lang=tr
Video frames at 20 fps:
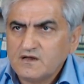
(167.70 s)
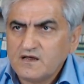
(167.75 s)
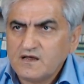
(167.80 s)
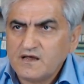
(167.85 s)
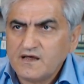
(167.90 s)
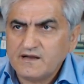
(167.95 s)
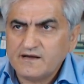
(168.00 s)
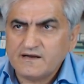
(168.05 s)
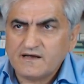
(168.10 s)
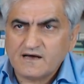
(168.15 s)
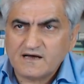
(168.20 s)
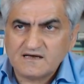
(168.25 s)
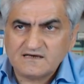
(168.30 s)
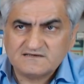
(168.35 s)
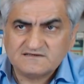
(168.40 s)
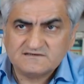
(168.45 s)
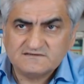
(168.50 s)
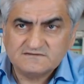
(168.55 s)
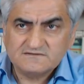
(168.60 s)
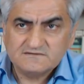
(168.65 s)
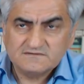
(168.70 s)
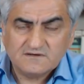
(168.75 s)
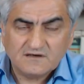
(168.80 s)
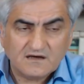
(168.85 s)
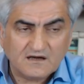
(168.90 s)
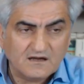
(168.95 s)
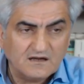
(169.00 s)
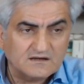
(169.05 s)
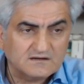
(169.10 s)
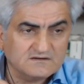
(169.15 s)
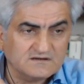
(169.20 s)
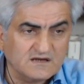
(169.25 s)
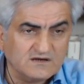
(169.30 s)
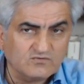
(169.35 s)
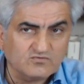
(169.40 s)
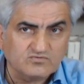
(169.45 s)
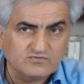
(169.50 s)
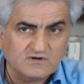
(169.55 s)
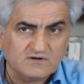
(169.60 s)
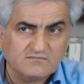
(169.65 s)
En az 6 ay
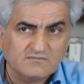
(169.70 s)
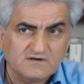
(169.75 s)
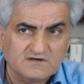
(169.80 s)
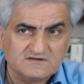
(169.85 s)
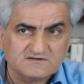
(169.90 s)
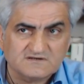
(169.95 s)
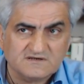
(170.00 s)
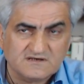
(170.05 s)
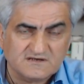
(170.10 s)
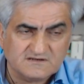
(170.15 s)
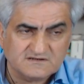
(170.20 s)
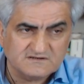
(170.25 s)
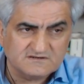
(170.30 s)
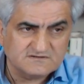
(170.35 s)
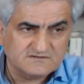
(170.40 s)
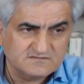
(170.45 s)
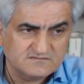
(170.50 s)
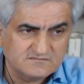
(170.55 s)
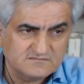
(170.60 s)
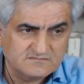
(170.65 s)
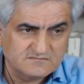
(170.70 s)
kullanmanız gerekir.